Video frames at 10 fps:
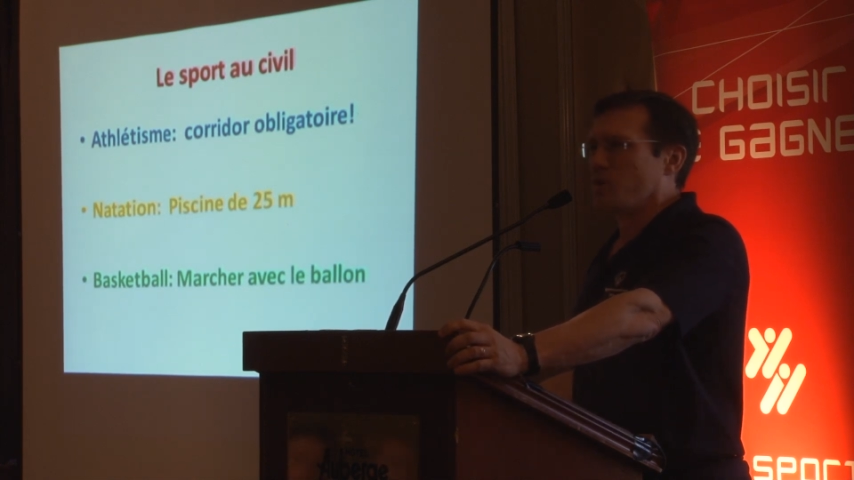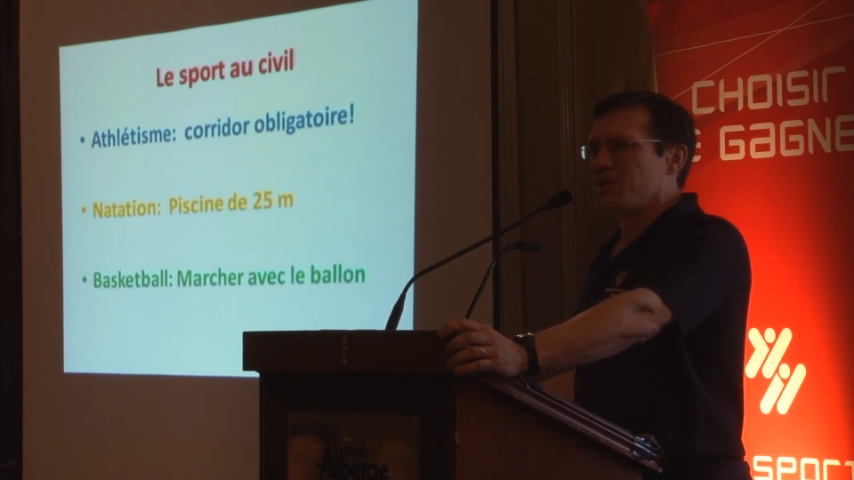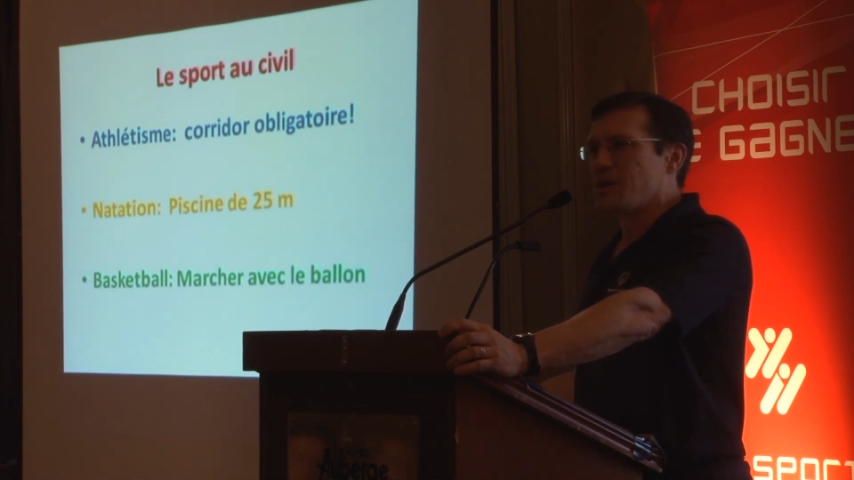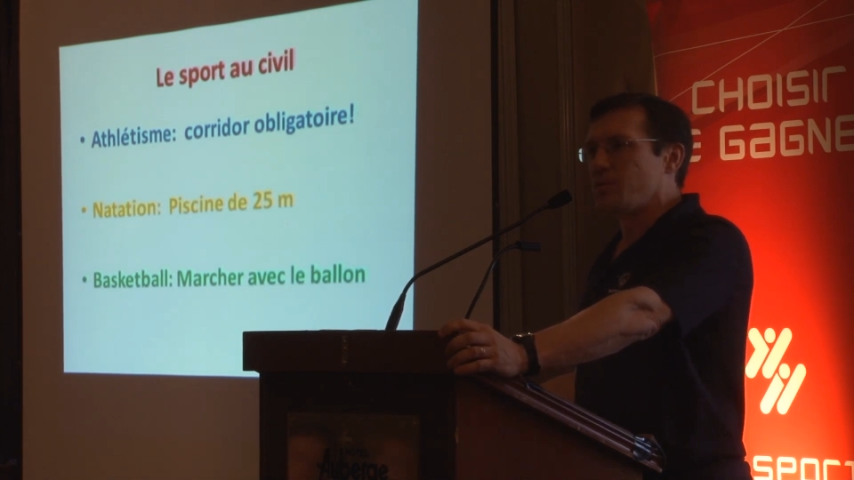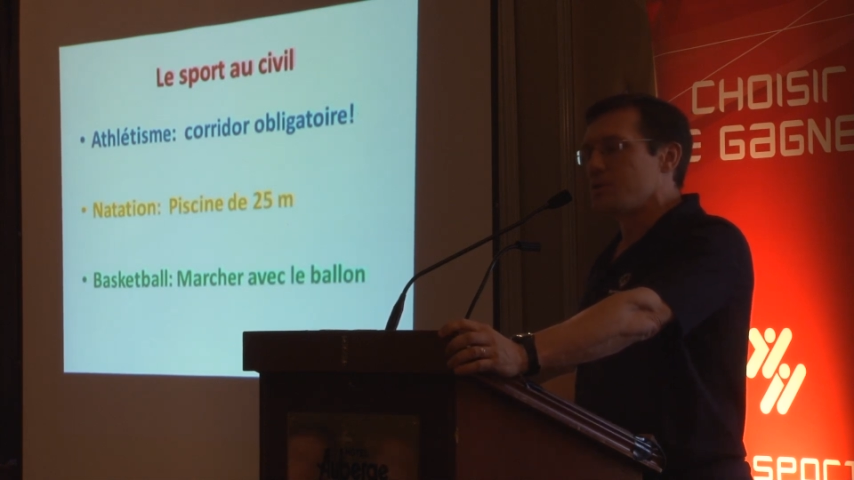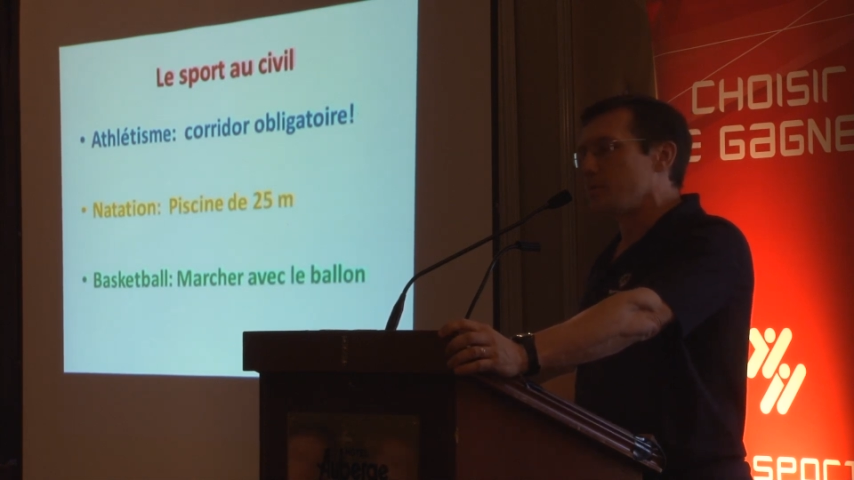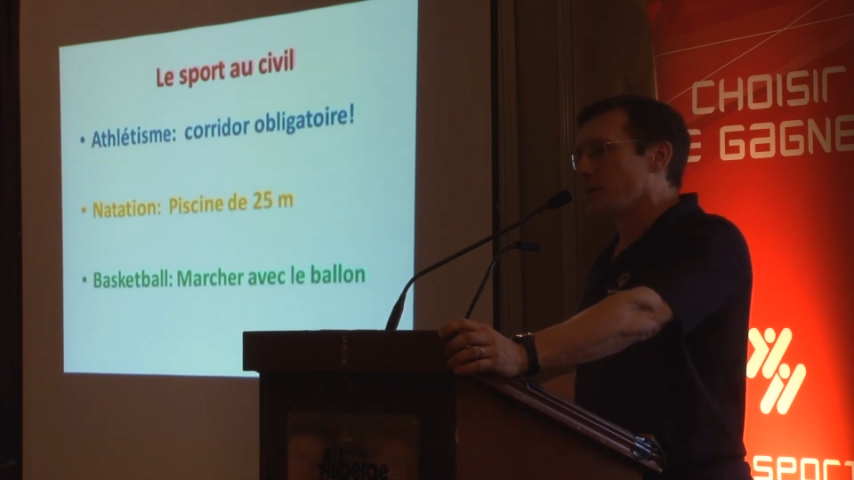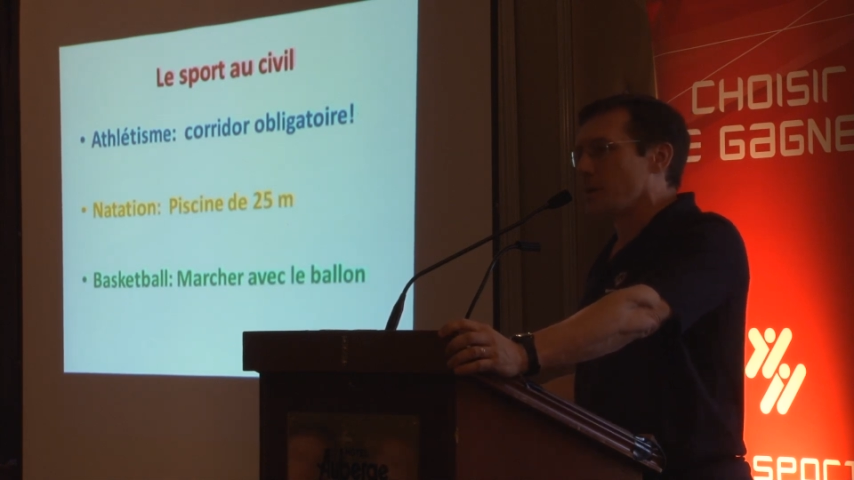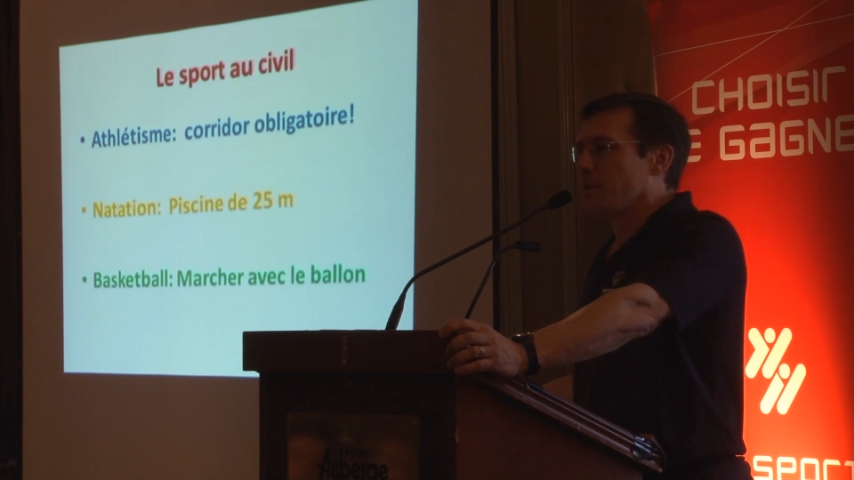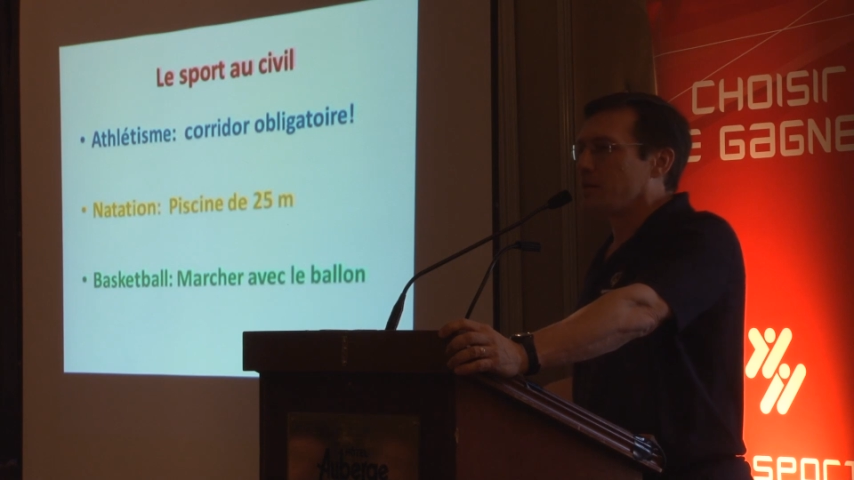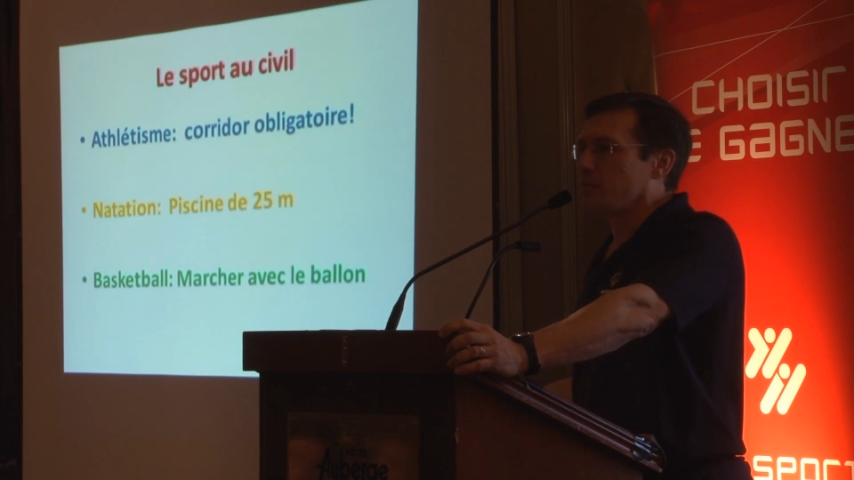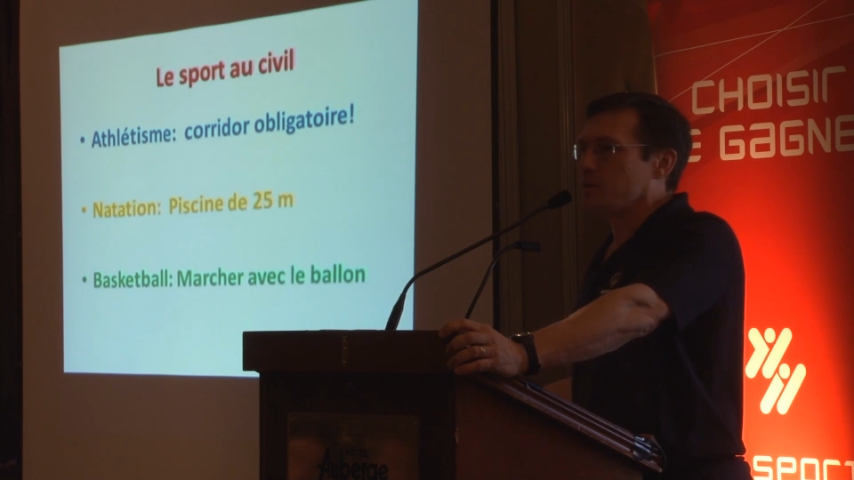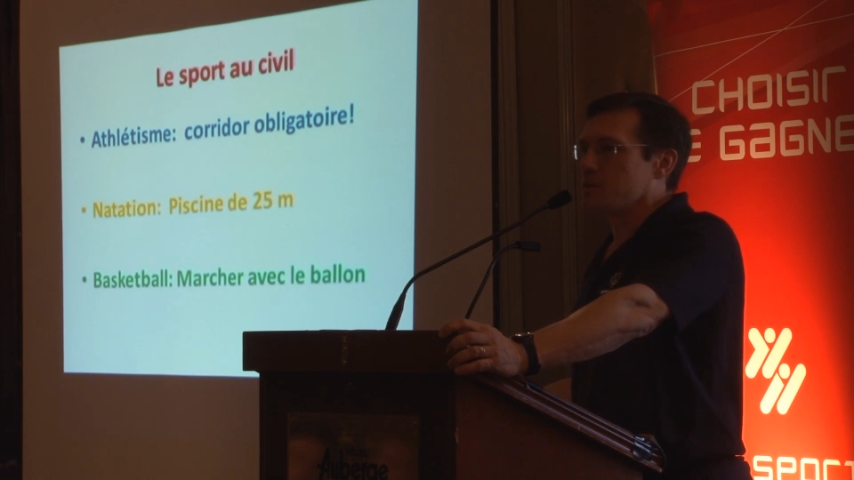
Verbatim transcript: les gens vont dire ben, Comment tu as fait